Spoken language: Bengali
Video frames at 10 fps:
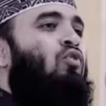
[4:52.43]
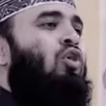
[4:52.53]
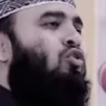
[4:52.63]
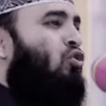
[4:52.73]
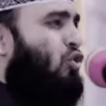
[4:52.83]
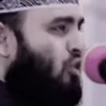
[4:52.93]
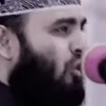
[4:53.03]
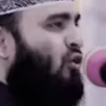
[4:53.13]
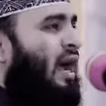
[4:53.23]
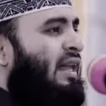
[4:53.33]
কত
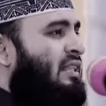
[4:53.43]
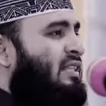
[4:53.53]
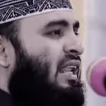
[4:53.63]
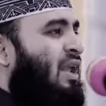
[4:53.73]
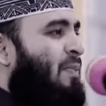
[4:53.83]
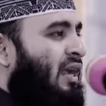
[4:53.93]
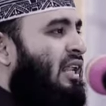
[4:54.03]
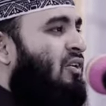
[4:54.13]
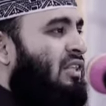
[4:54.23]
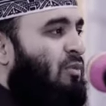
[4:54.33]
শত আয়াতে যে আল্লাহ
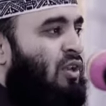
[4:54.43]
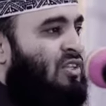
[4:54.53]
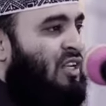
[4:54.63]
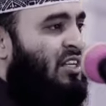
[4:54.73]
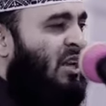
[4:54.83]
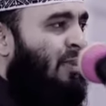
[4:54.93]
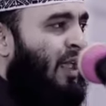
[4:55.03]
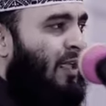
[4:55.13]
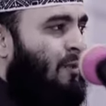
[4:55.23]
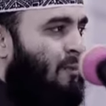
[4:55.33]
পাখির কথা বলেছেন হিসাব
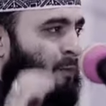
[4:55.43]
নাই